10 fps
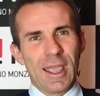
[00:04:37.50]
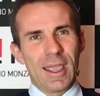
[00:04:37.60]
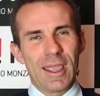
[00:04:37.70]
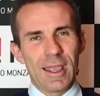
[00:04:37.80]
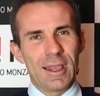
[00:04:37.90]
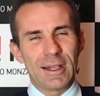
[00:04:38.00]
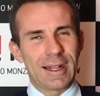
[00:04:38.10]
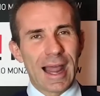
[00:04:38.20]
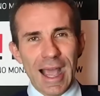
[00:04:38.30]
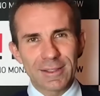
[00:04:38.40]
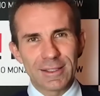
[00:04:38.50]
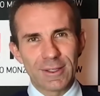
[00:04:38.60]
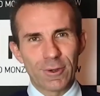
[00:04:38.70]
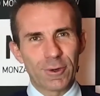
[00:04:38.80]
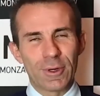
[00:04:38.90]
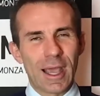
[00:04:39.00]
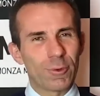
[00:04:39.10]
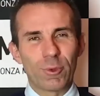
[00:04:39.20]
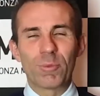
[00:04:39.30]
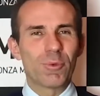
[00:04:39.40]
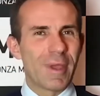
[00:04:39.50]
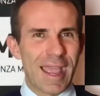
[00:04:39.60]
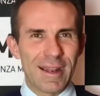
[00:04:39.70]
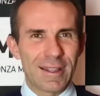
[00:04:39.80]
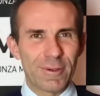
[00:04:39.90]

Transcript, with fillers: eh, il classico con le auto più belle,